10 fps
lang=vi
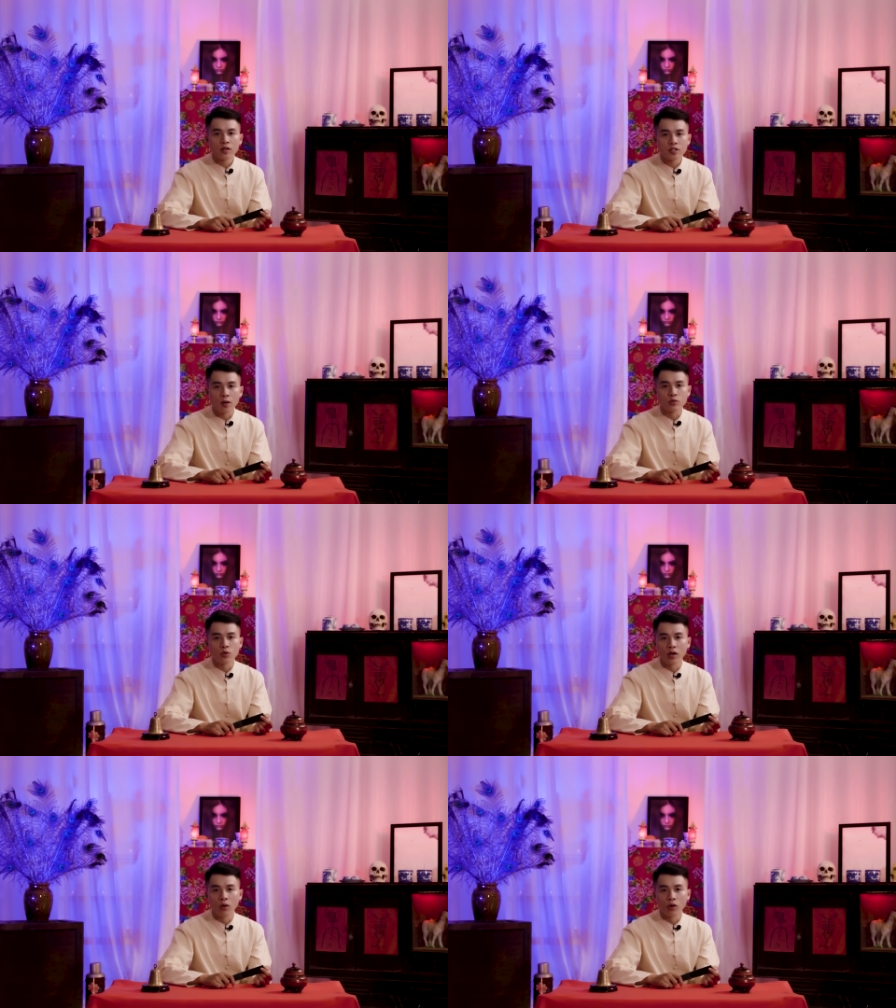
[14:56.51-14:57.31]
Xong
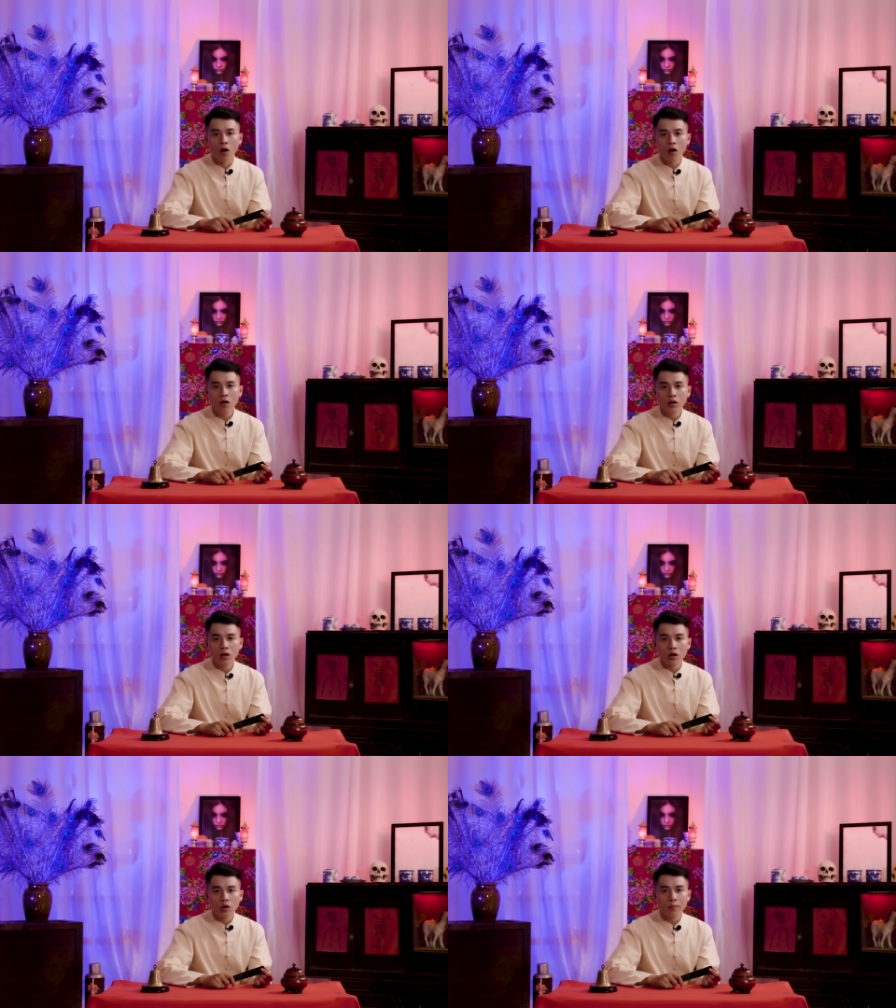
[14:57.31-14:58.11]
xuôi đâu đó,
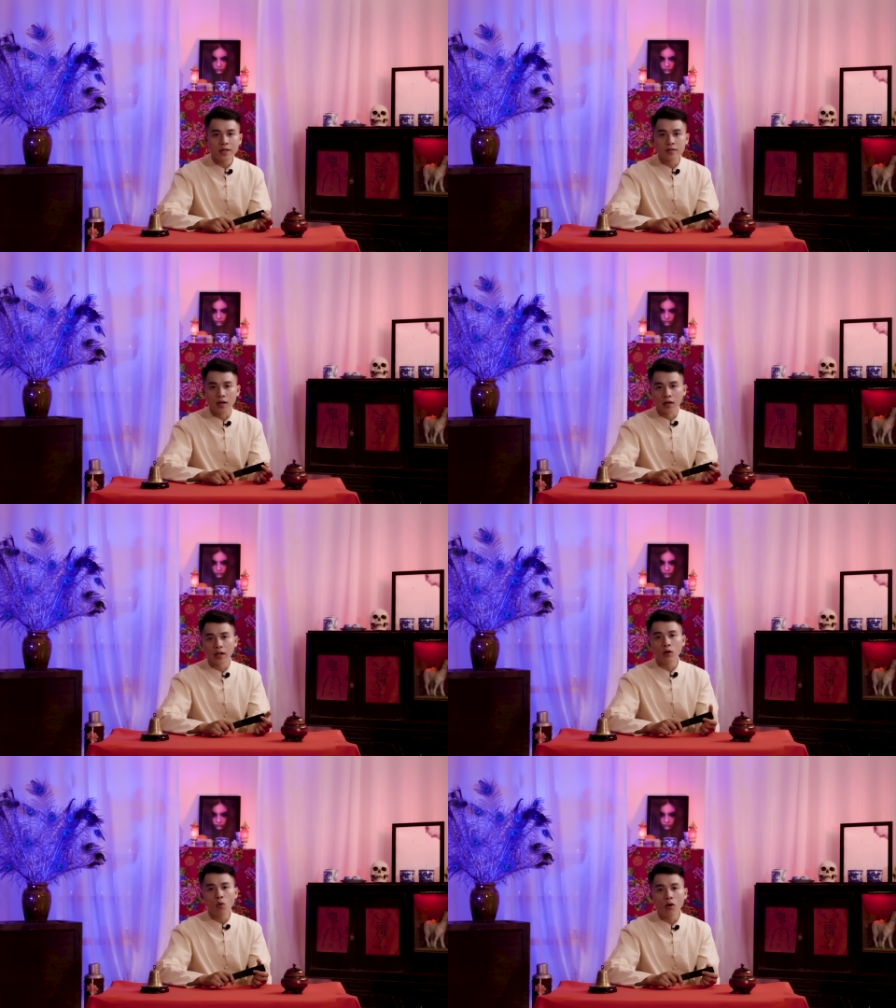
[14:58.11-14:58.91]
nó mới dựng
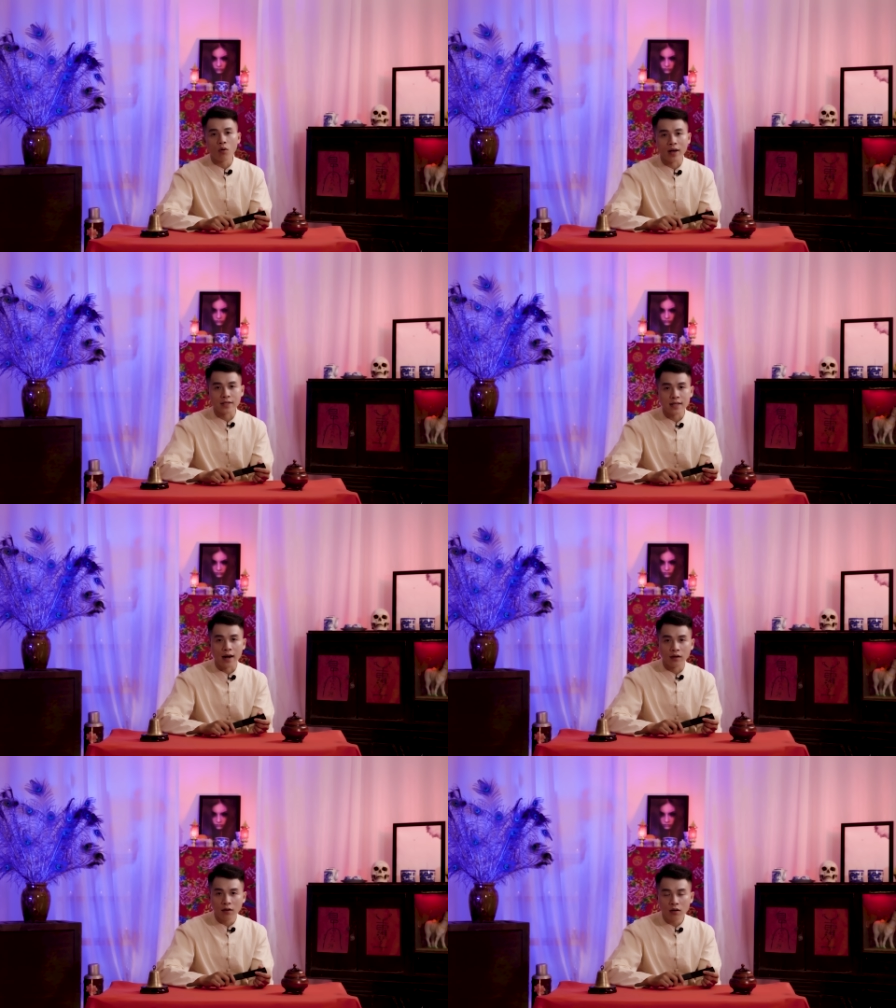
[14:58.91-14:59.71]
cái cuốc ngoài
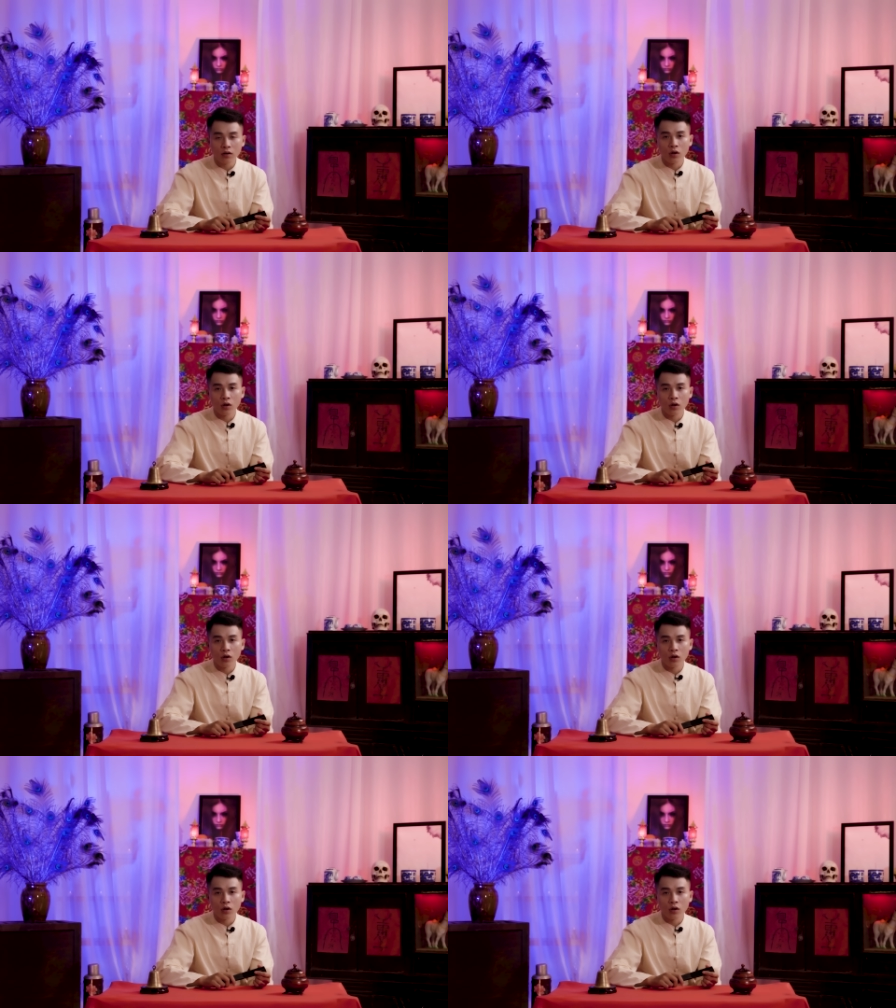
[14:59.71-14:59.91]
sàn nước,